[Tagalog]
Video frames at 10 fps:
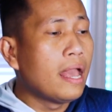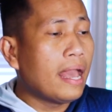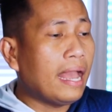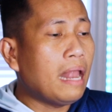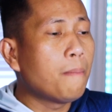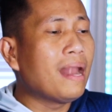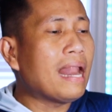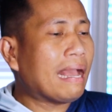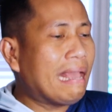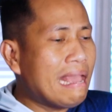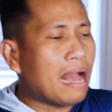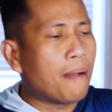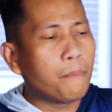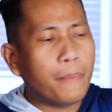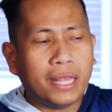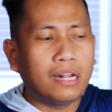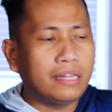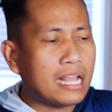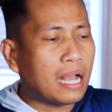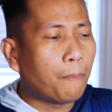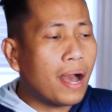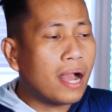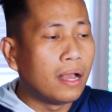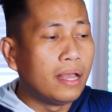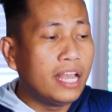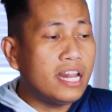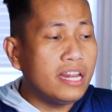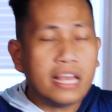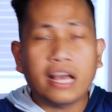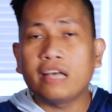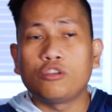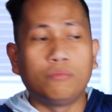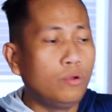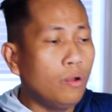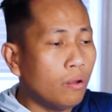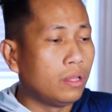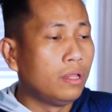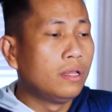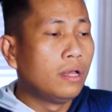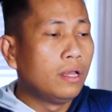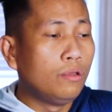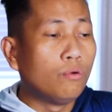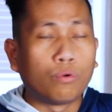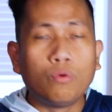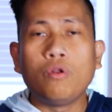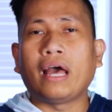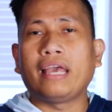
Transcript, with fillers: and malaki ang penalty kapag hindi ka sumunod yung rule.